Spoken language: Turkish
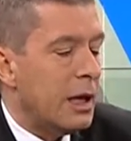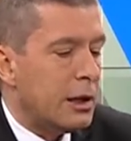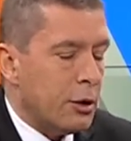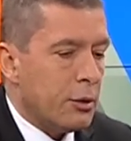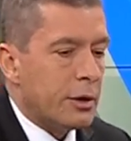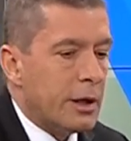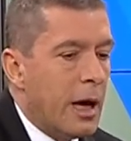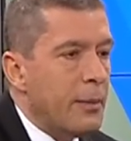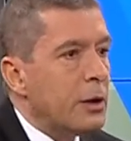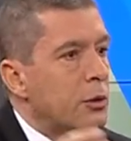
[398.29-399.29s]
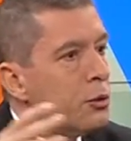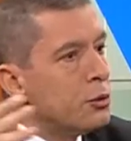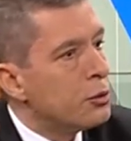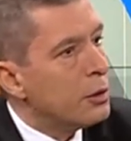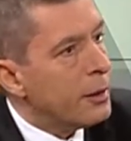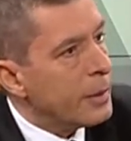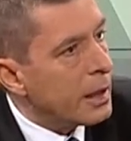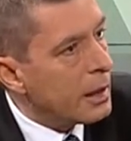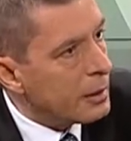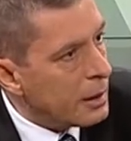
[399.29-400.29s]
e, teoriyi hemen
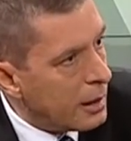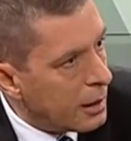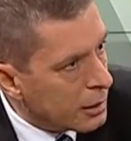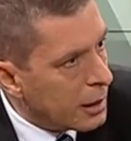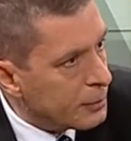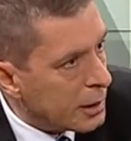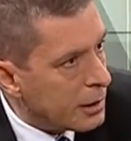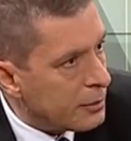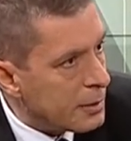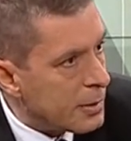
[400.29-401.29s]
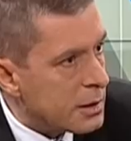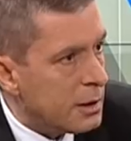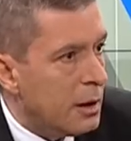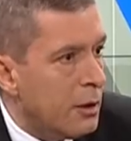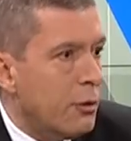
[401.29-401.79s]
uygulamaya e, adapte edebilmesi,